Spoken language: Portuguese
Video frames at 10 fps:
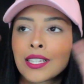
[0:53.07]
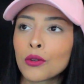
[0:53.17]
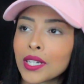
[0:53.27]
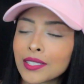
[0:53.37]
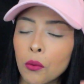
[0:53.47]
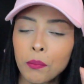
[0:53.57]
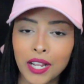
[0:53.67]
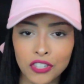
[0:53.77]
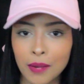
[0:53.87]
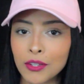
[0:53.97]
decoração
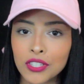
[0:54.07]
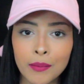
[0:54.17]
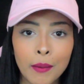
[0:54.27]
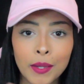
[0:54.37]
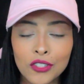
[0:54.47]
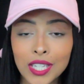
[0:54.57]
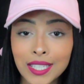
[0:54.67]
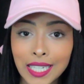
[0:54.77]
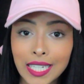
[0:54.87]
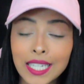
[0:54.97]
praticamente da minha minha
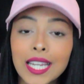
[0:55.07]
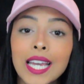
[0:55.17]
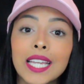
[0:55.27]
penteadeira.